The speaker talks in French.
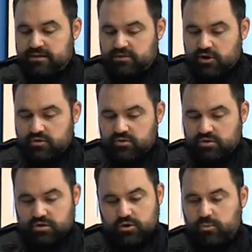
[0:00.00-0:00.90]

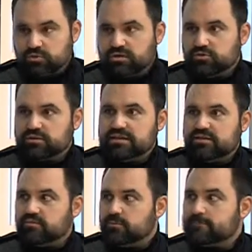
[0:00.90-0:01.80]
Donc, on peut détourner
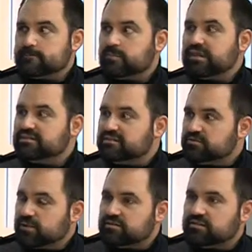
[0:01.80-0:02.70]
l'avion. Et ce qui
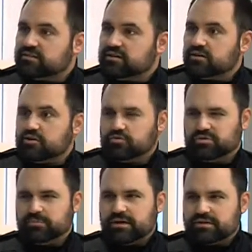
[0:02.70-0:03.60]
se passe dans ces cas-là,
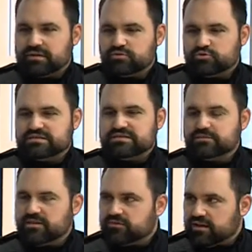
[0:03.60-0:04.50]
tout dépendant du
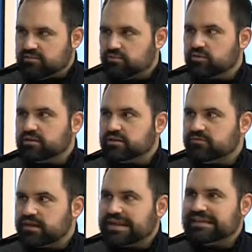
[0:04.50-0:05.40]
type d'infraction qui a été
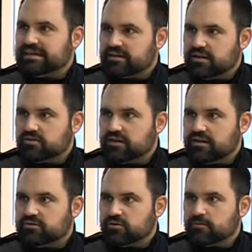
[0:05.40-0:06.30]
fait à l'intérieur de
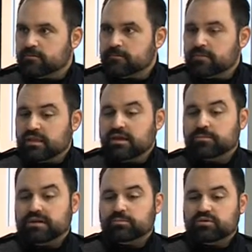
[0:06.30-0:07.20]
l'avion,
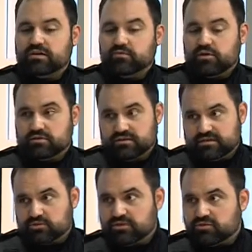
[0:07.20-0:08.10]
mais ben, il peut y avoir des
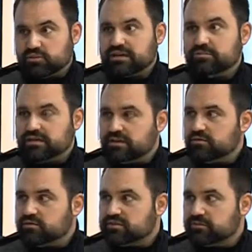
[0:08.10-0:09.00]
accusations criminelles
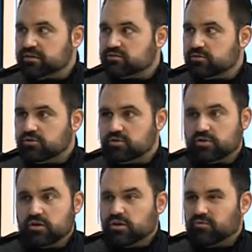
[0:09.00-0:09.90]
contre cette personne-là,
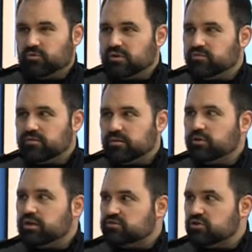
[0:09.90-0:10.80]
voie de fait,
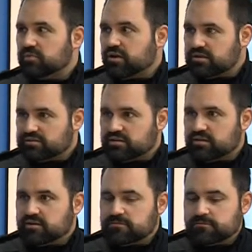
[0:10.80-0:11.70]
menace de mort, etc.